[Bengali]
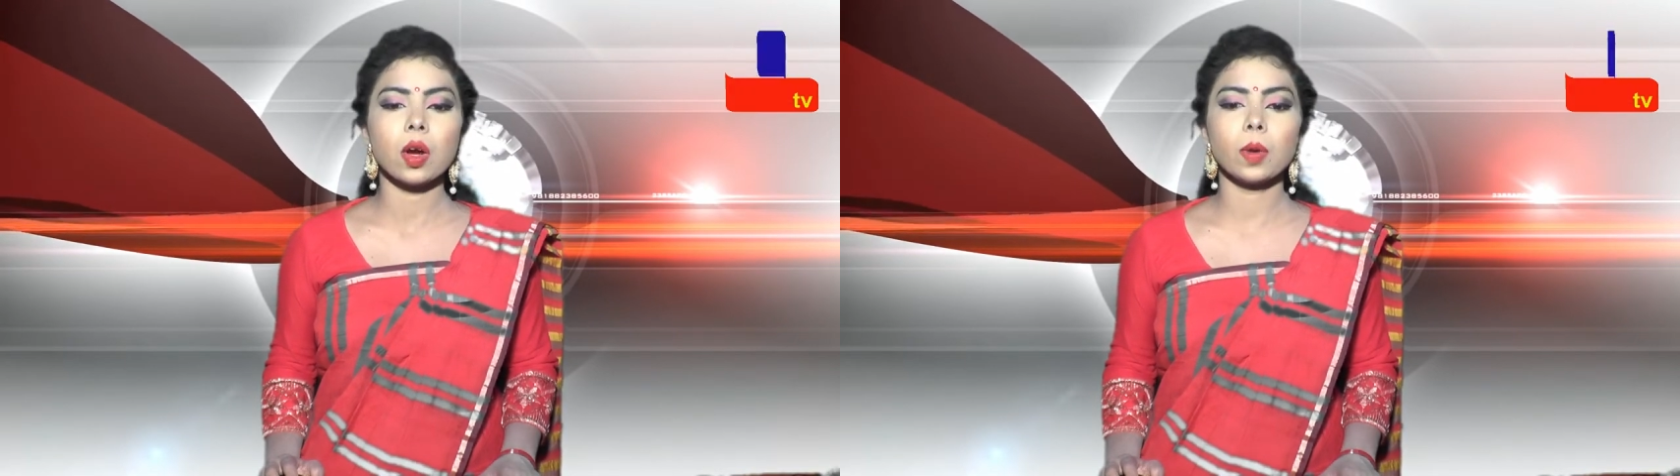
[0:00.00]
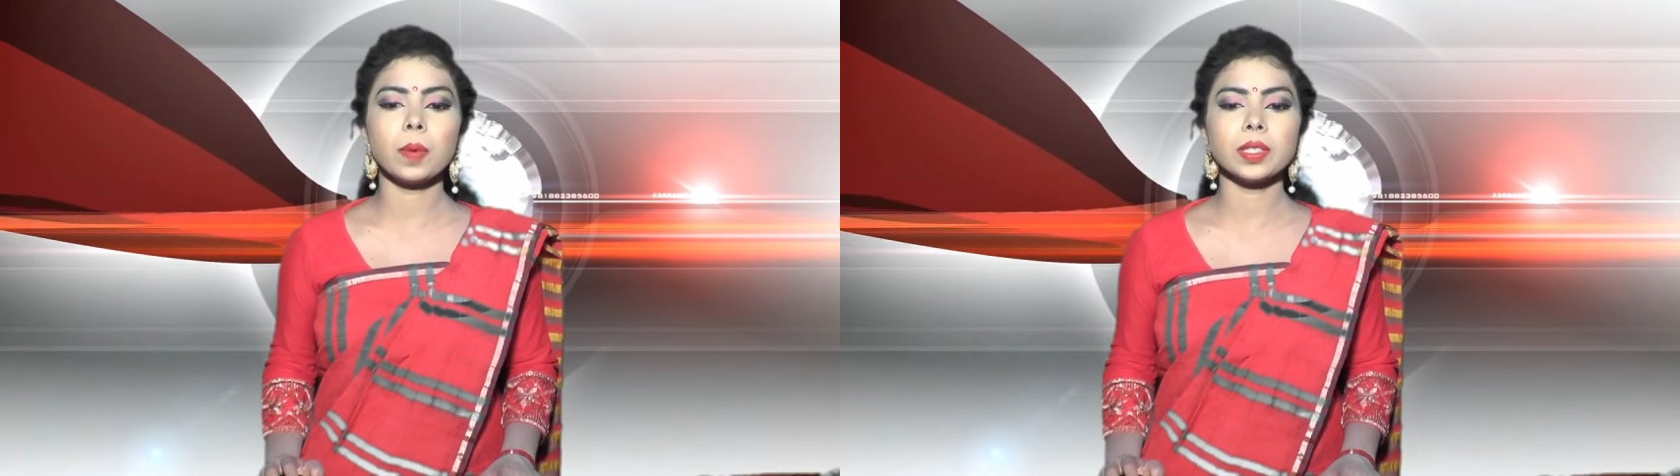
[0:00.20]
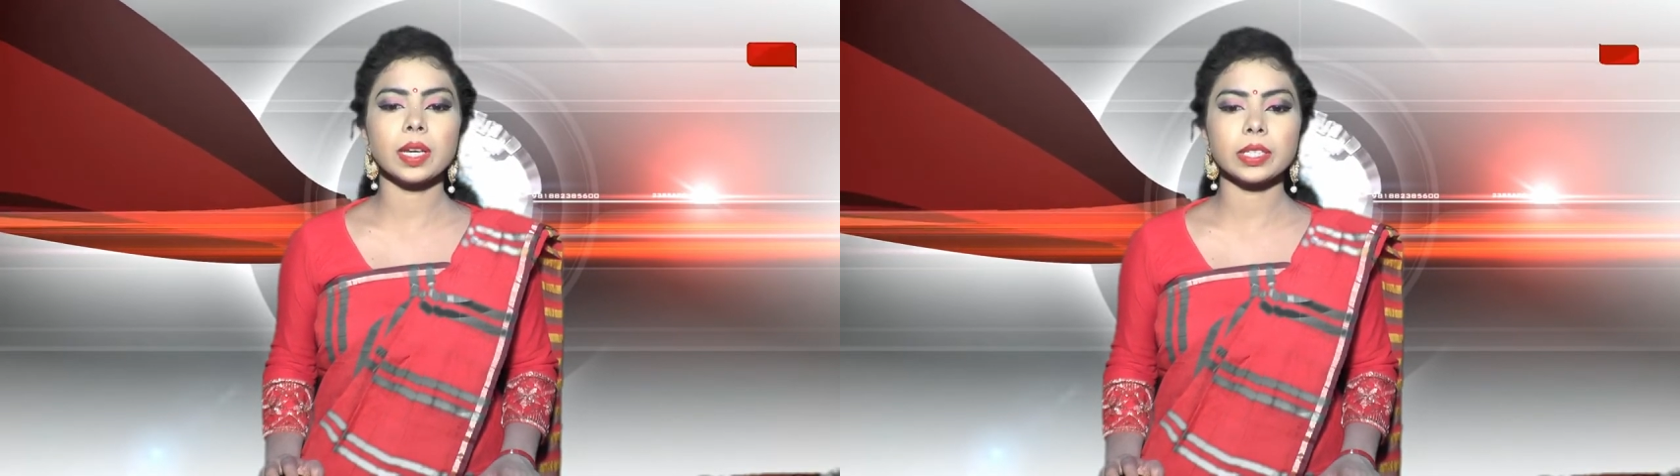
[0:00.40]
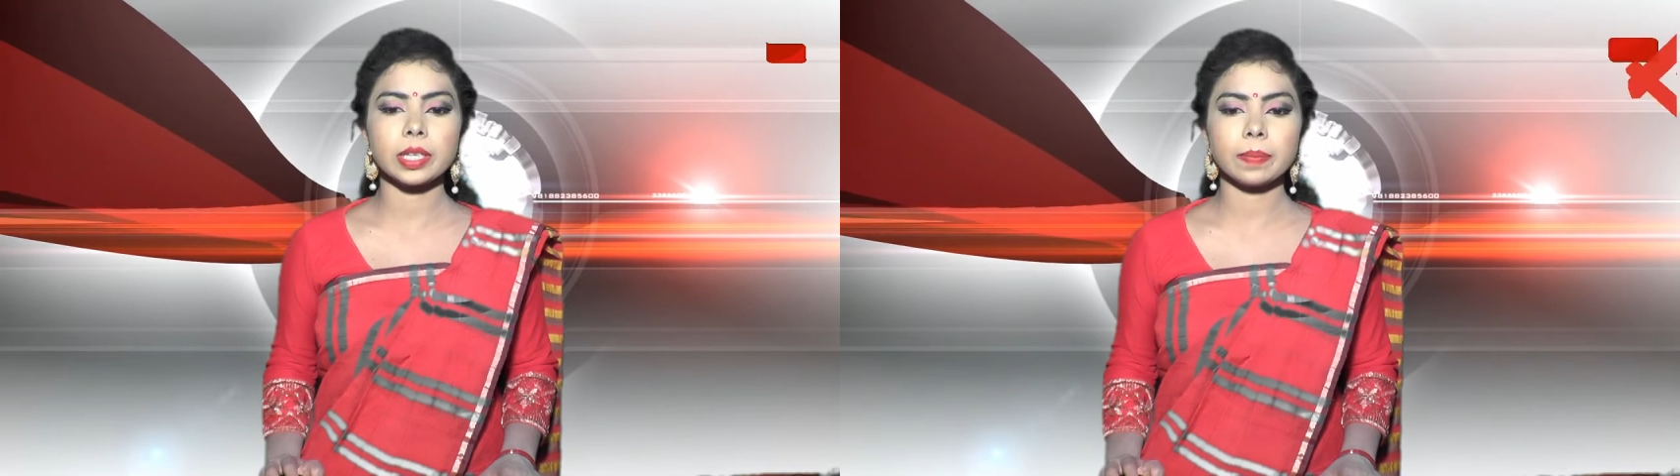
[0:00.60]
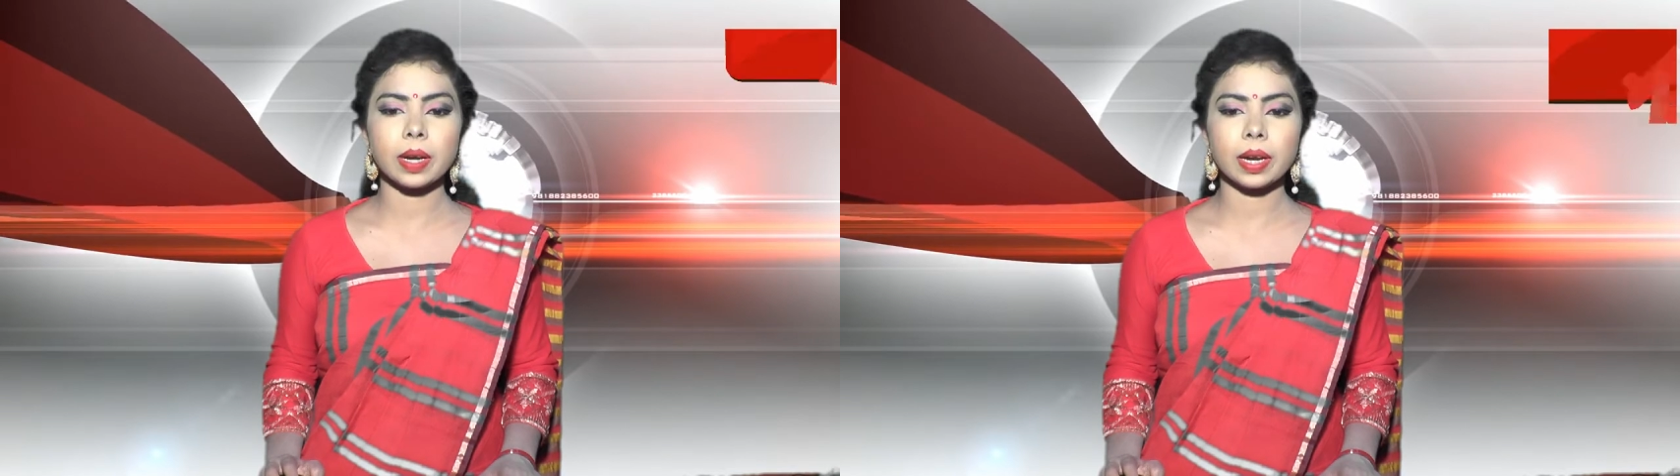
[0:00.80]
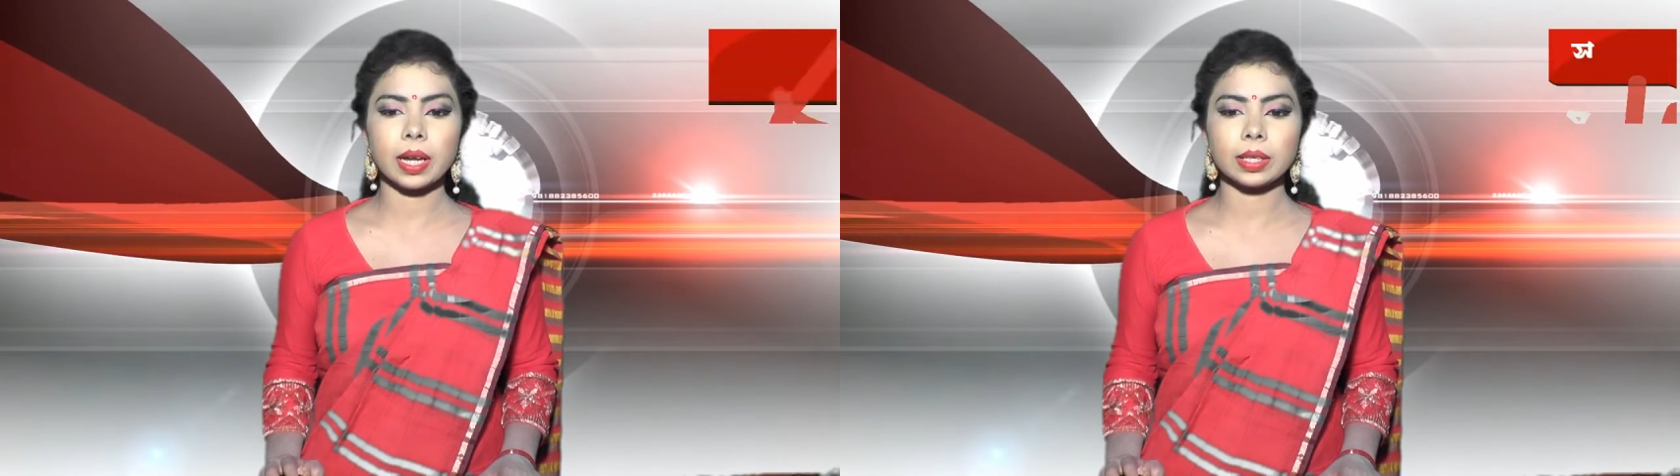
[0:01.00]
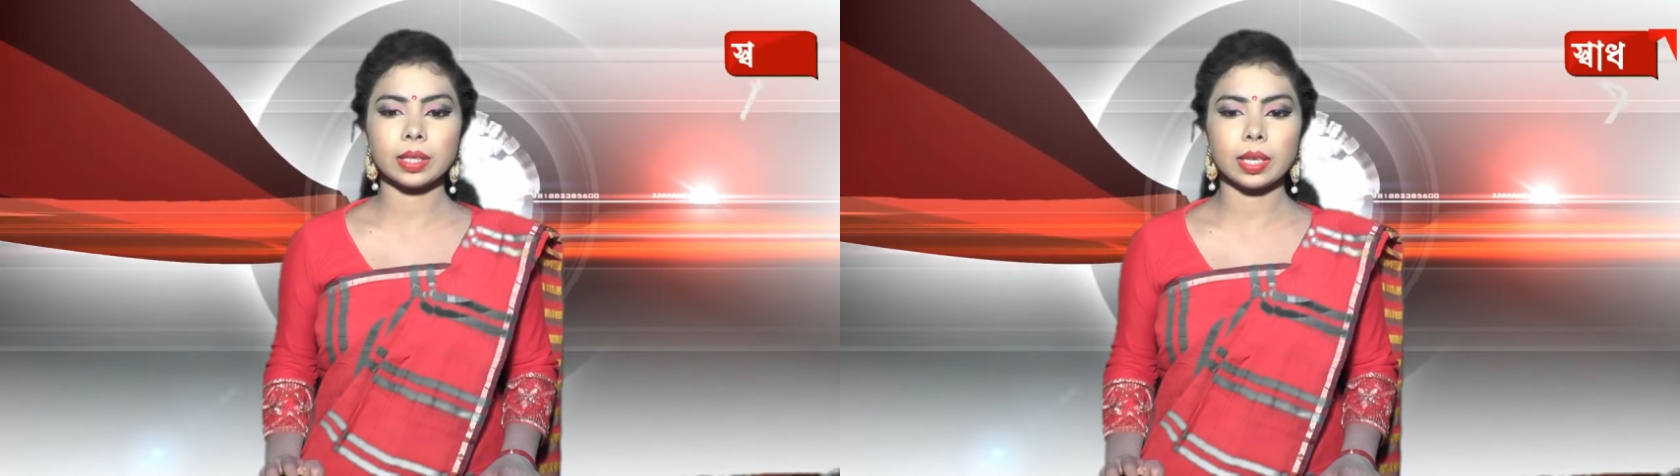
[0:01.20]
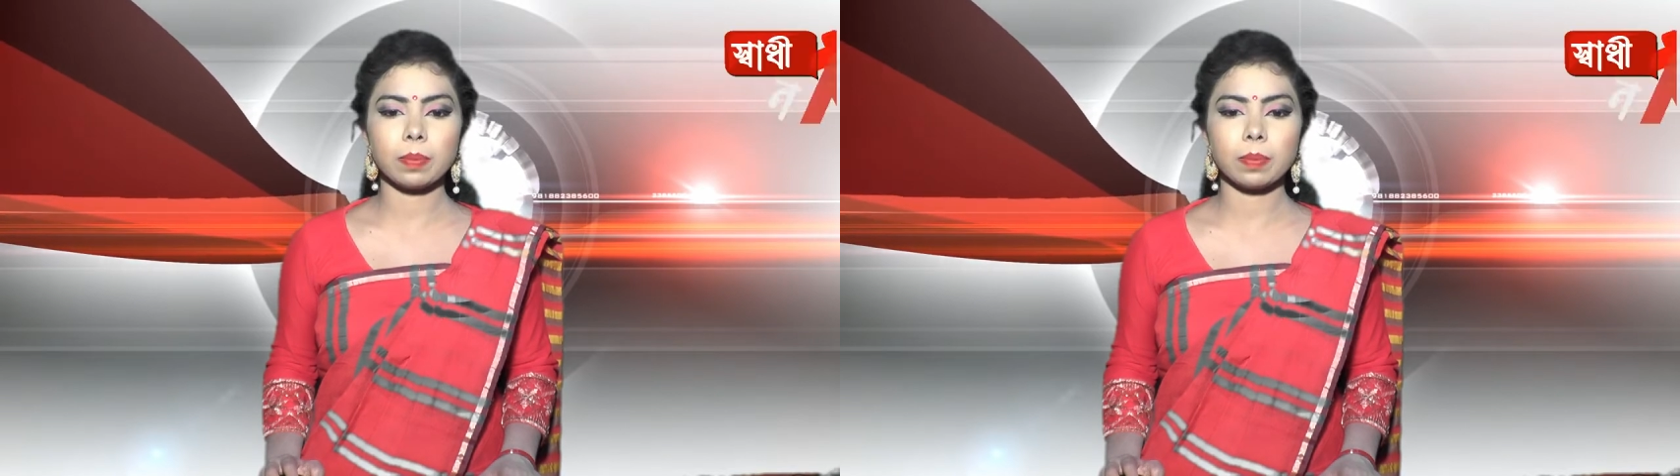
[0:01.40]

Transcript: উপজেলার শিবরাকান্দি